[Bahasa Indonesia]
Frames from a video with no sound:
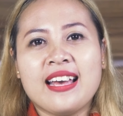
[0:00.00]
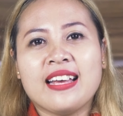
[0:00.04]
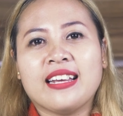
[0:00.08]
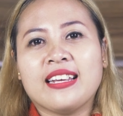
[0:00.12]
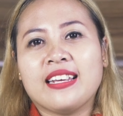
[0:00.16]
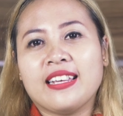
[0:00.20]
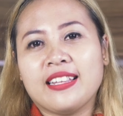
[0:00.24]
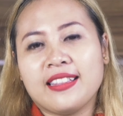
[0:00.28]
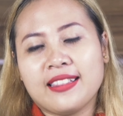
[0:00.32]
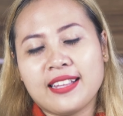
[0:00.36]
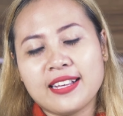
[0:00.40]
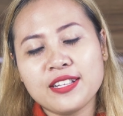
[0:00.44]

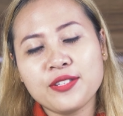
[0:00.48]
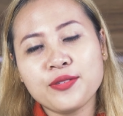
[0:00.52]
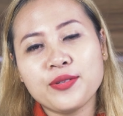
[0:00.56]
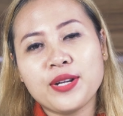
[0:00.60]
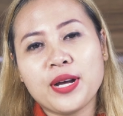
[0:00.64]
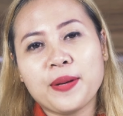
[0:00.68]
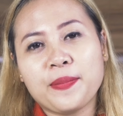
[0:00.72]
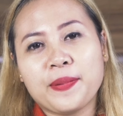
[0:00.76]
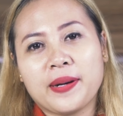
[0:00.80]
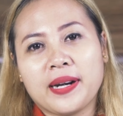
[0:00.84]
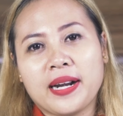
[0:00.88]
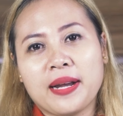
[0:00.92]
kita
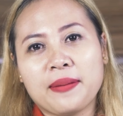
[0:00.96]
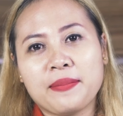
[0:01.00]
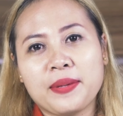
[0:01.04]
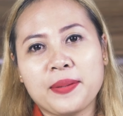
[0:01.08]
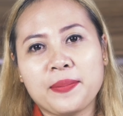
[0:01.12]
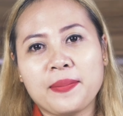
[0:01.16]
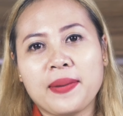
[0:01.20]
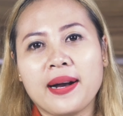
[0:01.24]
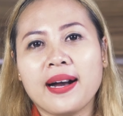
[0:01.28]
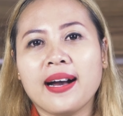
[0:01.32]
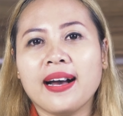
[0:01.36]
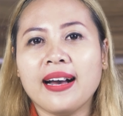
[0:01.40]
sudah pernah
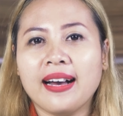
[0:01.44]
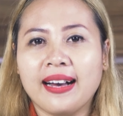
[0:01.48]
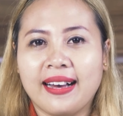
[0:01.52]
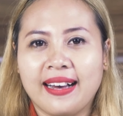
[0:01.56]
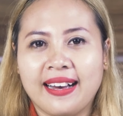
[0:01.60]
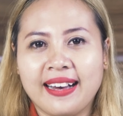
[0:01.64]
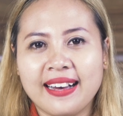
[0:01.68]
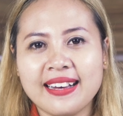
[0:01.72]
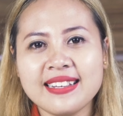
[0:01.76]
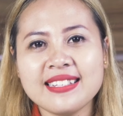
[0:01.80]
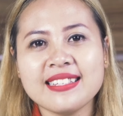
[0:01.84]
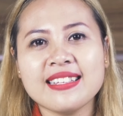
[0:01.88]

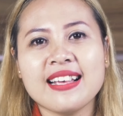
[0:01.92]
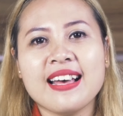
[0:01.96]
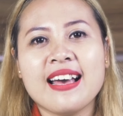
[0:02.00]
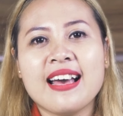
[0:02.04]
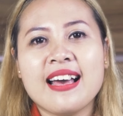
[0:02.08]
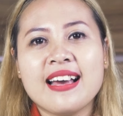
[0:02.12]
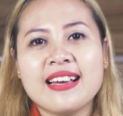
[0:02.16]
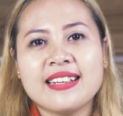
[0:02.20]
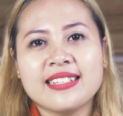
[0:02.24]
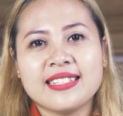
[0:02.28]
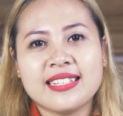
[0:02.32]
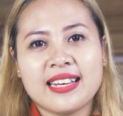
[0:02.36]
membahas
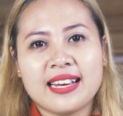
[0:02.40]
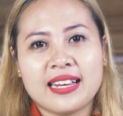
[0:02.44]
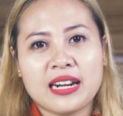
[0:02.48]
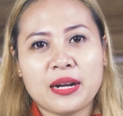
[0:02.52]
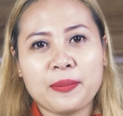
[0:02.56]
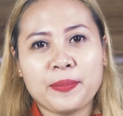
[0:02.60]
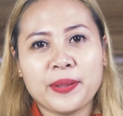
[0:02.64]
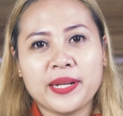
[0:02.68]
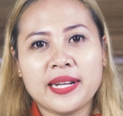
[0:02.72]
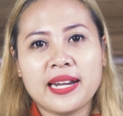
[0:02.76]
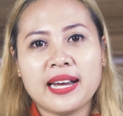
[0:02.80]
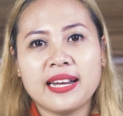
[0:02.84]

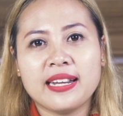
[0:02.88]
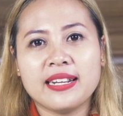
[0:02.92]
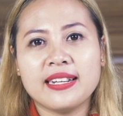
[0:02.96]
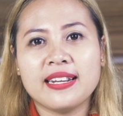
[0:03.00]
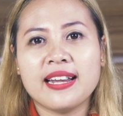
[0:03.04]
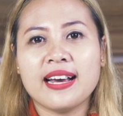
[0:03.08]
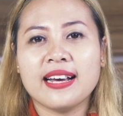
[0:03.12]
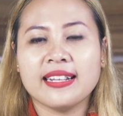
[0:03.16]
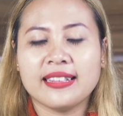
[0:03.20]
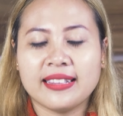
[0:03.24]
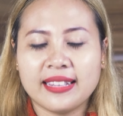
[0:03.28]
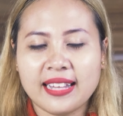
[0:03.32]
cara pindahin
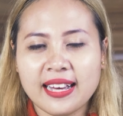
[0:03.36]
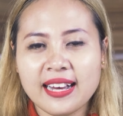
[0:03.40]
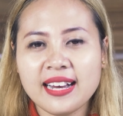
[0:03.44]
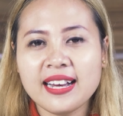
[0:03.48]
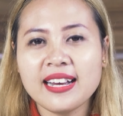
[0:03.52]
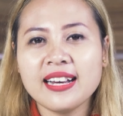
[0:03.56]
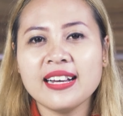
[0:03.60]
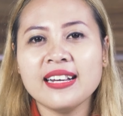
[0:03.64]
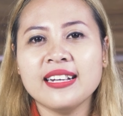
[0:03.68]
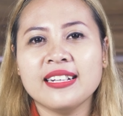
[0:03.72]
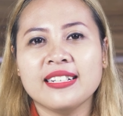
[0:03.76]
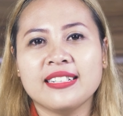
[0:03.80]

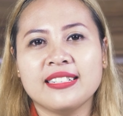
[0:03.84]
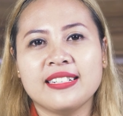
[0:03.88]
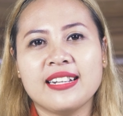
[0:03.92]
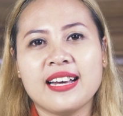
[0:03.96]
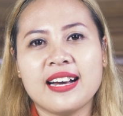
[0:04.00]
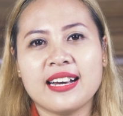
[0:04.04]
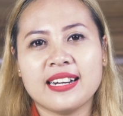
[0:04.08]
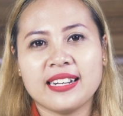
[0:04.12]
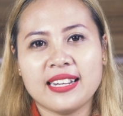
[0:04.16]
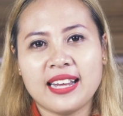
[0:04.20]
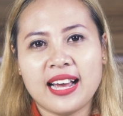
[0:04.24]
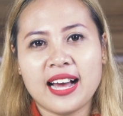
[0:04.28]
data
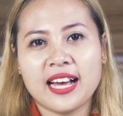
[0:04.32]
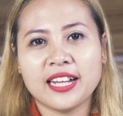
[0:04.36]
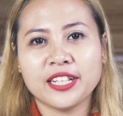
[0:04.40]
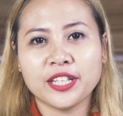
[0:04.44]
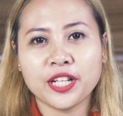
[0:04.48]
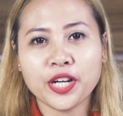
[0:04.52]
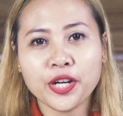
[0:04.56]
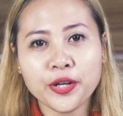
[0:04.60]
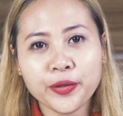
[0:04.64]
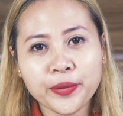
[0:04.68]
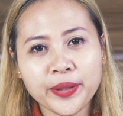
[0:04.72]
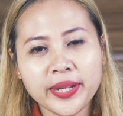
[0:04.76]
dari
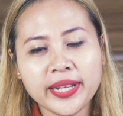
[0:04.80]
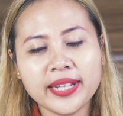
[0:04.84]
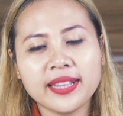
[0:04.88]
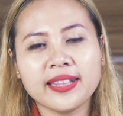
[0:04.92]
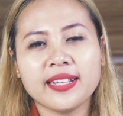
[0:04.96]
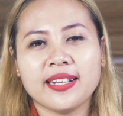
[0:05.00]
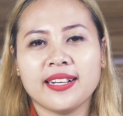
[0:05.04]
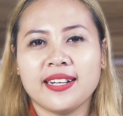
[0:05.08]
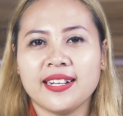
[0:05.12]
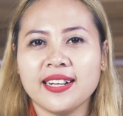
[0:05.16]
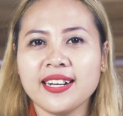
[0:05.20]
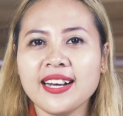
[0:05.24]
Android
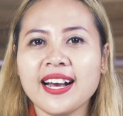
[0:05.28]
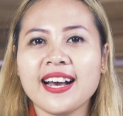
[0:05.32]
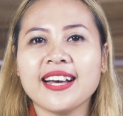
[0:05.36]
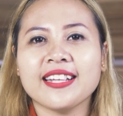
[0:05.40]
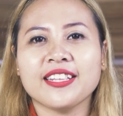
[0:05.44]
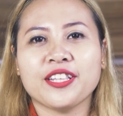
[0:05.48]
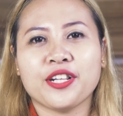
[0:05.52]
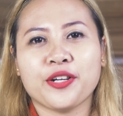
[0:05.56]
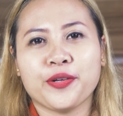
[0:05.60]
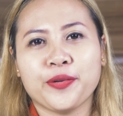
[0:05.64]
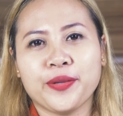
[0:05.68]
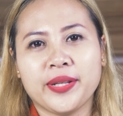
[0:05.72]
ke
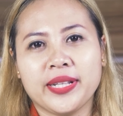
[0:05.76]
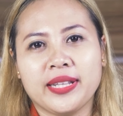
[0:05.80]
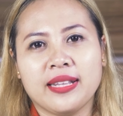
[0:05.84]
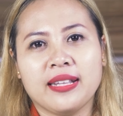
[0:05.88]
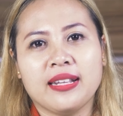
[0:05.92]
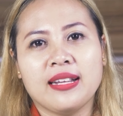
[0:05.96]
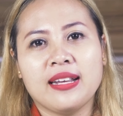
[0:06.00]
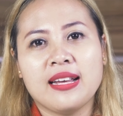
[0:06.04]
Android.